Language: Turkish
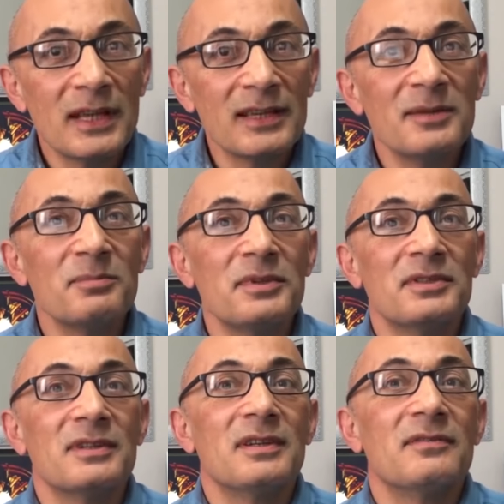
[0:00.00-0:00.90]
saygın
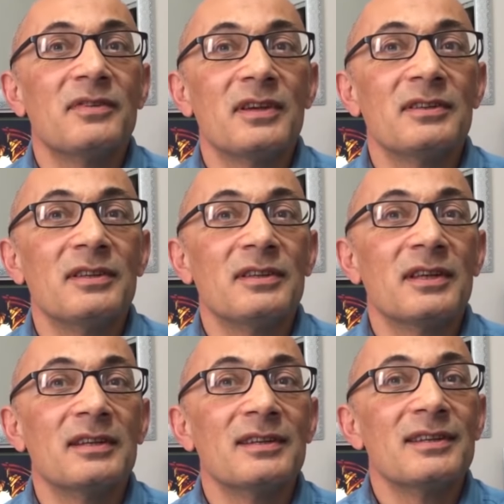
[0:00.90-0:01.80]
bir ferdi
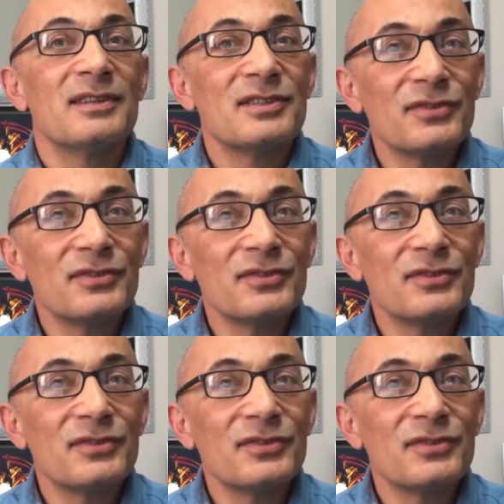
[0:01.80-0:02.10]
iken